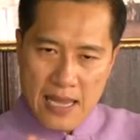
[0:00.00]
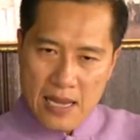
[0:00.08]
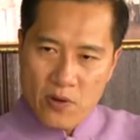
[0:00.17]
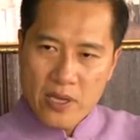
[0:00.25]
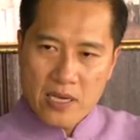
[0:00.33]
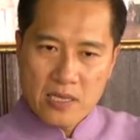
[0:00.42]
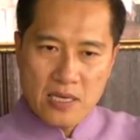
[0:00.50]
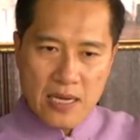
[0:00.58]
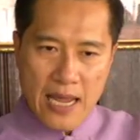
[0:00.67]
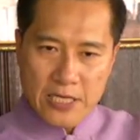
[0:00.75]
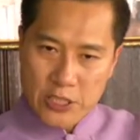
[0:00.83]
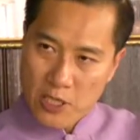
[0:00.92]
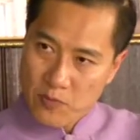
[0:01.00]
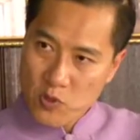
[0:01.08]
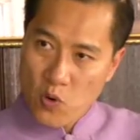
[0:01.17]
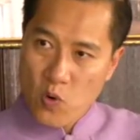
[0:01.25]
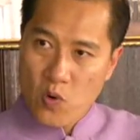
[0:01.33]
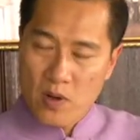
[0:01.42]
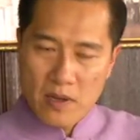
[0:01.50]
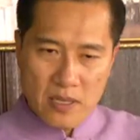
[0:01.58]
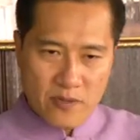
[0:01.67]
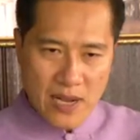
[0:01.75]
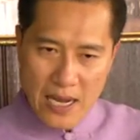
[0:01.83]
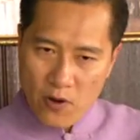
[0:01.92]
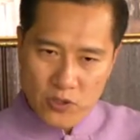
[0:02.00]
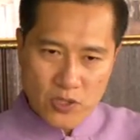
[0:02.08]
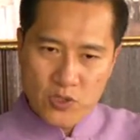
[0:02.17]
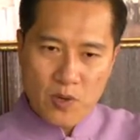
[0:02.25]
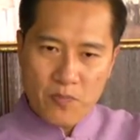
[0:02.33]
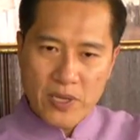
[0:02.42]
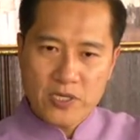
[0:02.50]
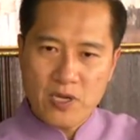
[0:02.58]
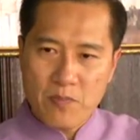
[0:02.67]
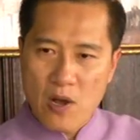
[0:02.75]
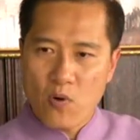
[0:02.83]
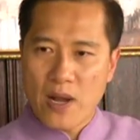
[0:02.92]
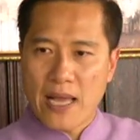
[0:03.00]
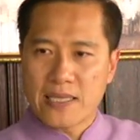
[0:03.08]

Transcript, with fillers: ถ้าเขาเห็นเรื่องการเชื่อมโยง เวลาเขาจะเชื่อมไปเชื่อมมาโอ